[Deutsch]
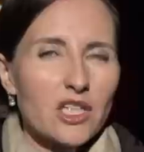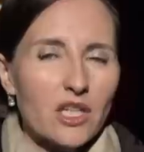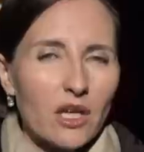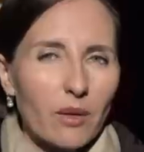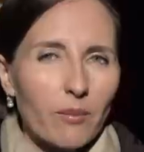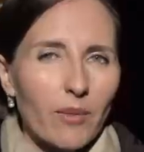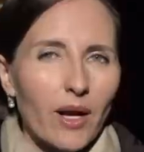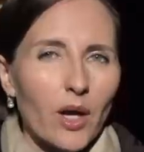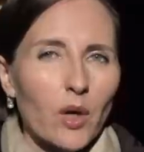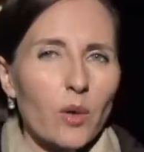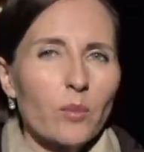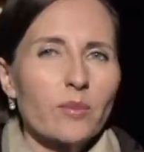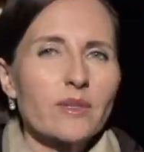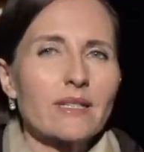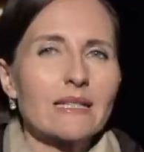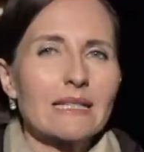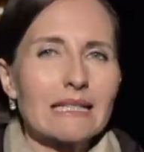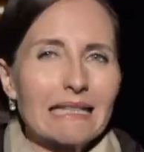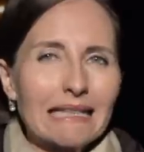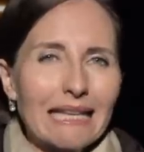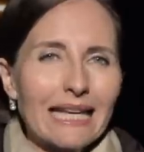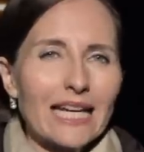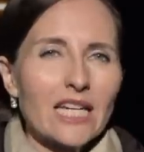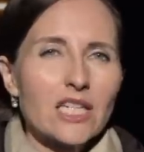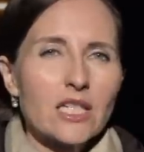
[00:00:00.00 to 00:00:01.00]
sich hierbei um das
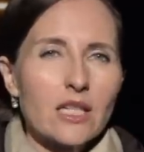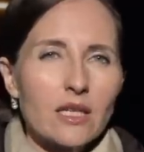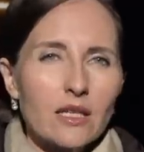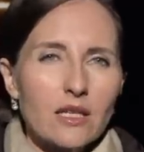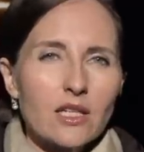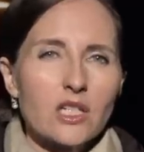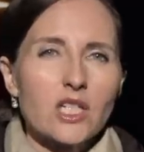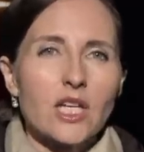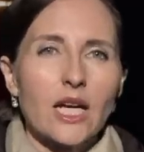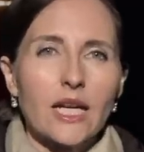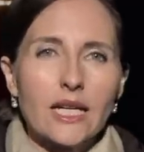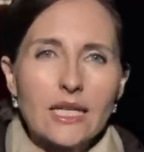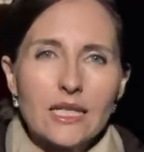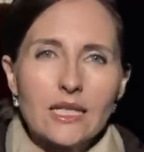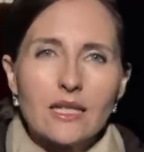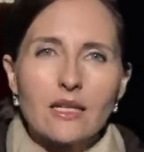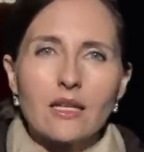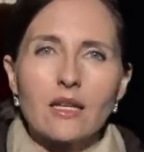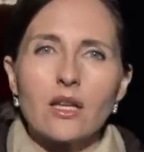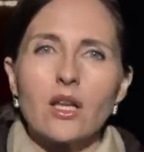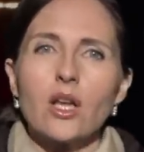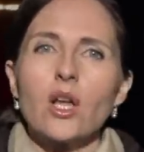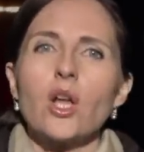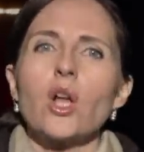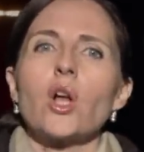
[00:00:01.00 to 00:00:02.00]
gleiche Licht handeln,
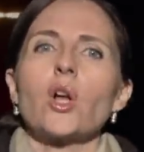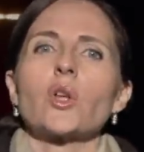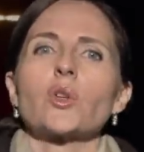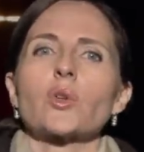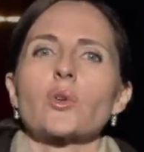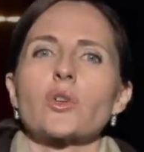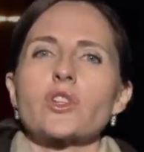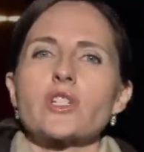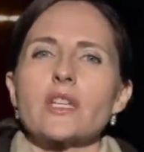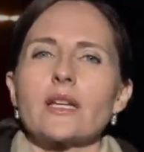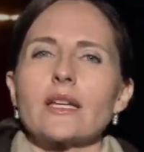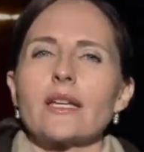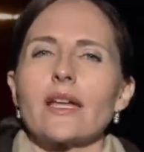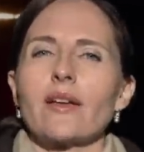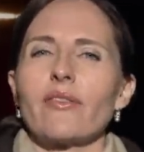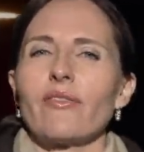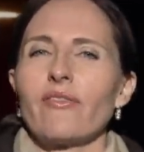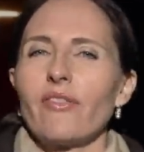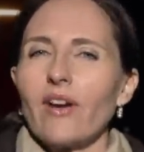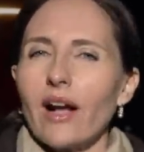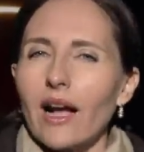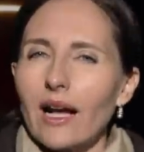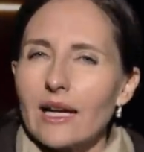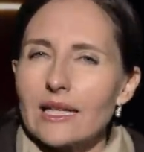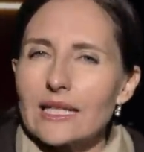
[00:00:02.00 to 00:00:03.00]
durch den der
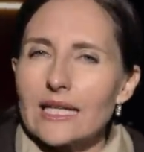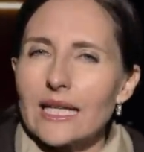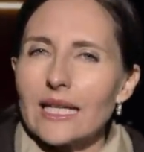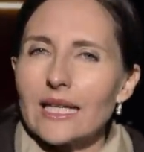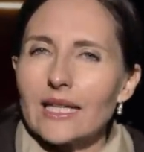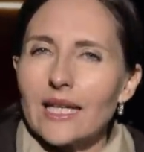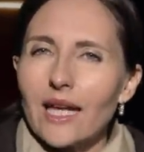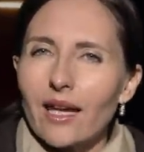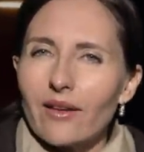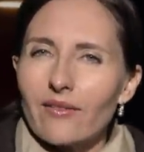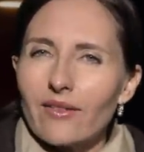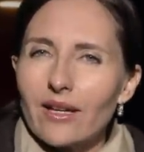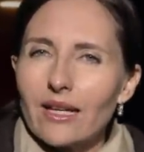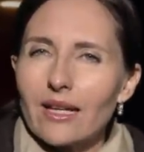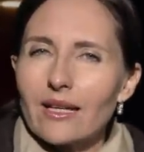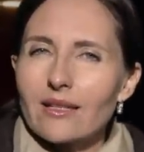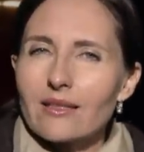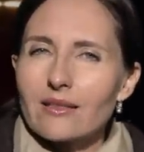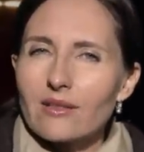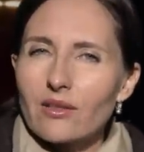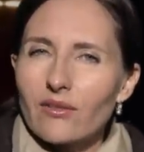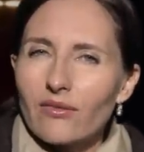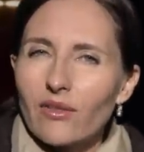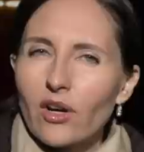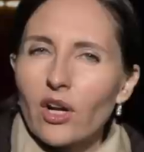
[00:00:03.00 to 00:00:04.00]
Fracht-LKW
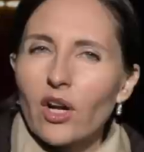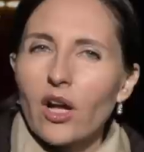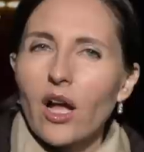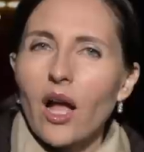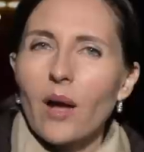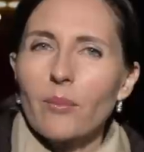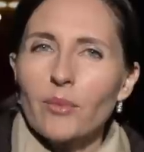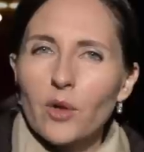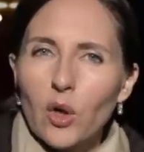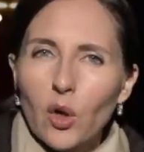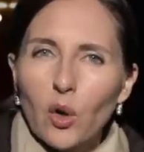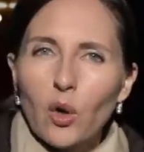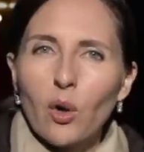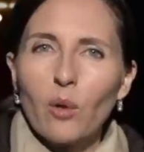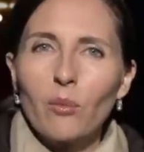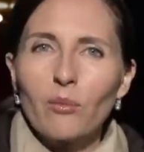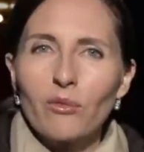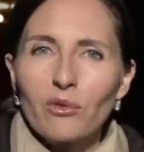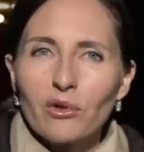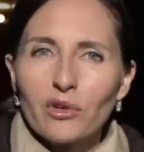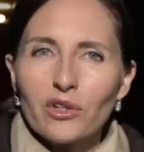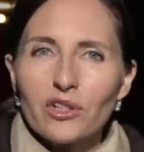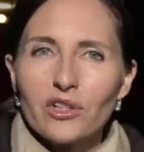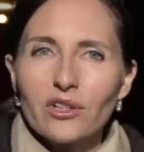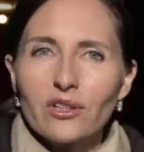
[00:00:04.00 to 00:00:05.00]
letzte Woche abgehoben
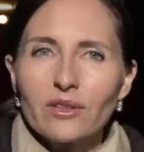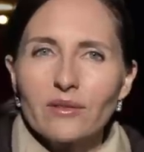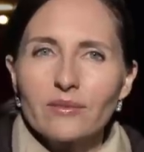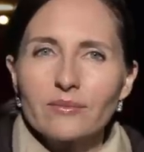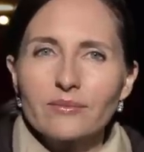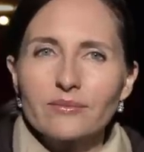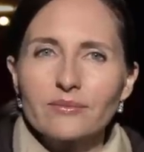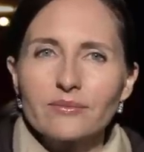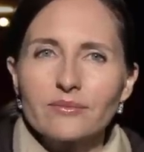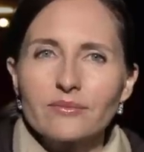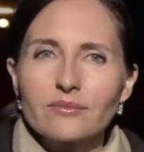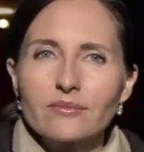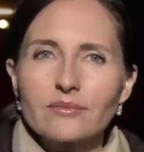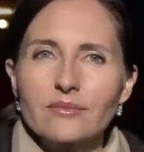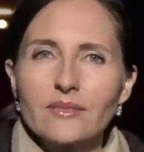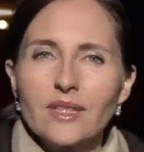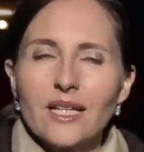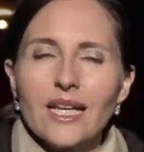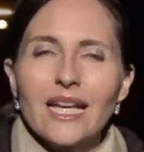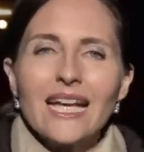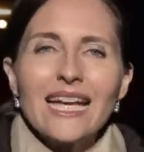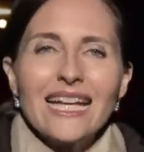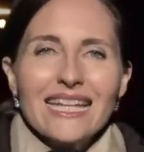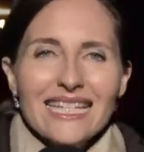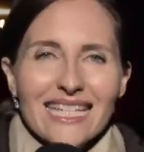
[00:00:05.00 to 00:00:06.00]
wurde?
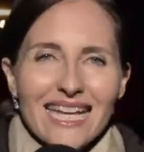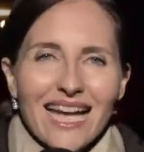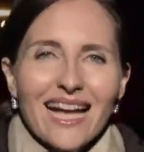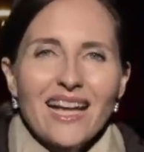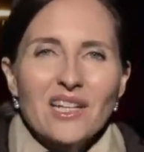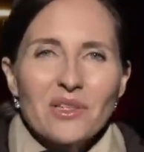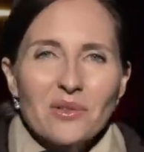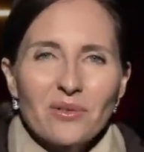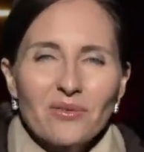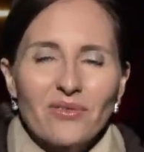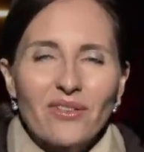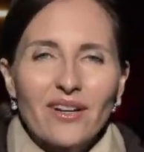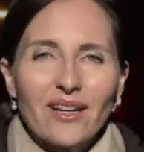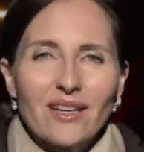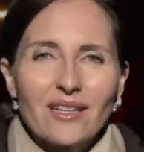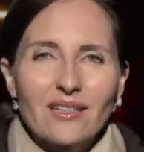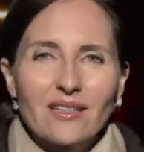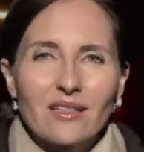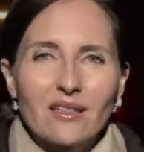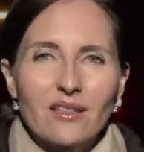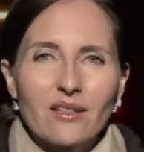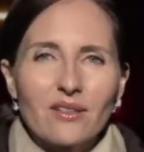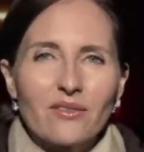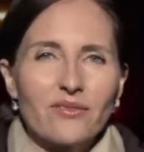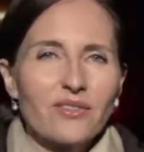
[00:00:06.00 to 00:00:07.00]
Die Art und
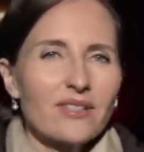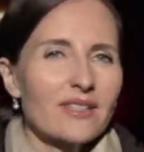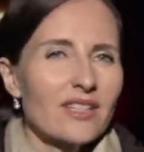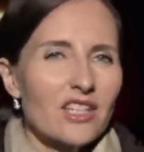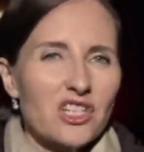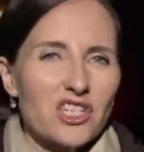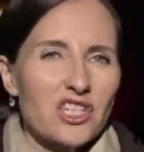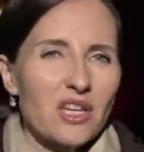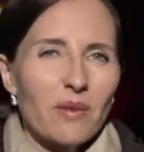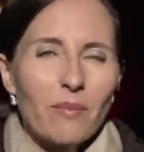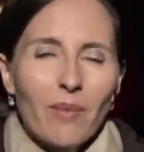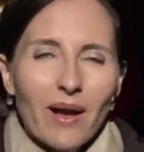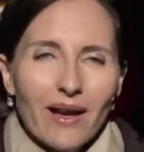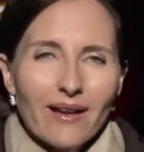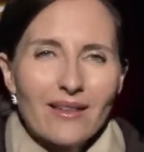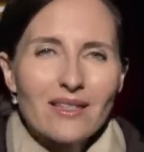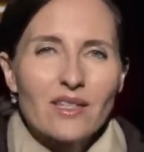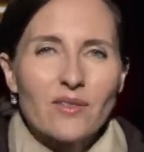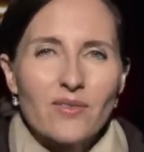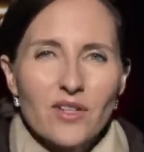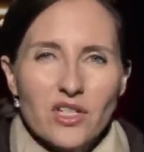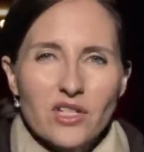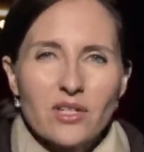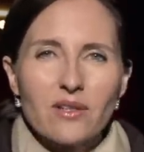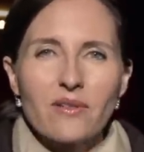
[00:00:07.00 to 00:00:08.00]
Weise, wie sich die beiden
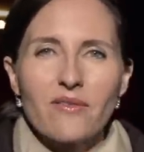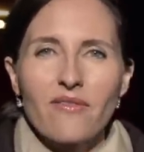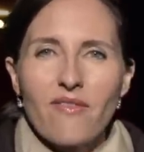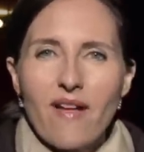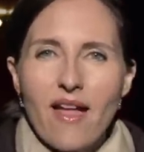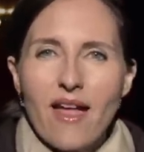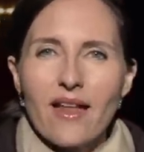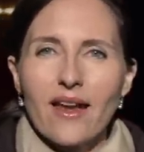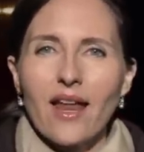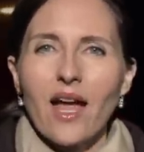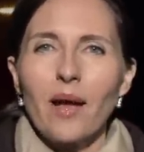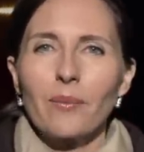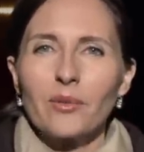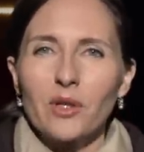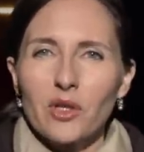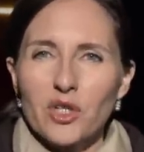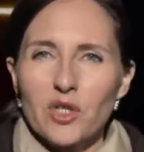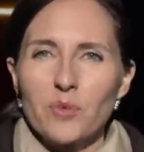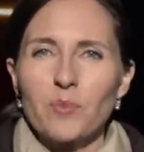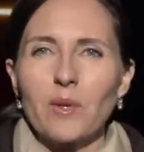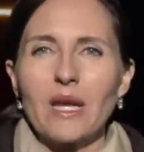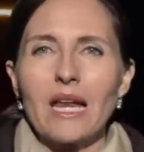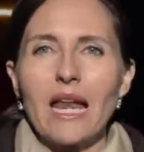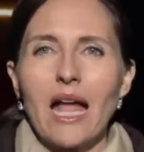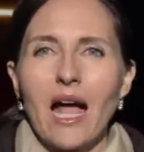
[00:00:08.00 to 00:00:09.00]
Zwischenfälle
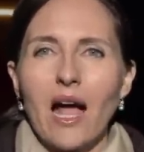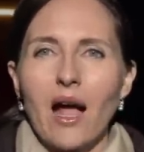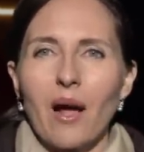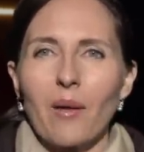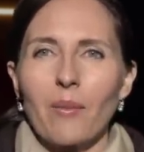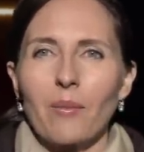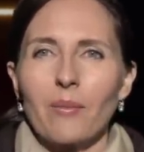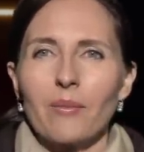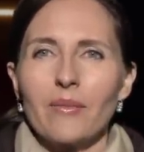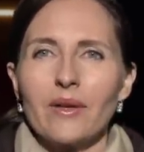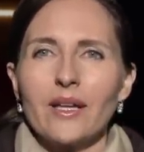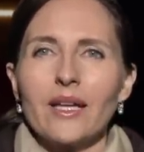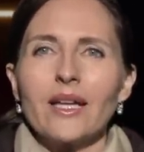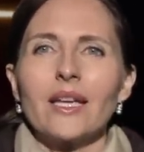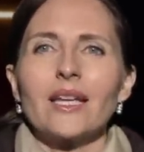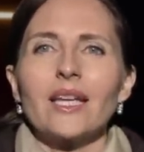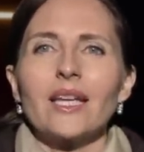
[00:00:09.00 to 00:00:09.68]
abgespielt haben,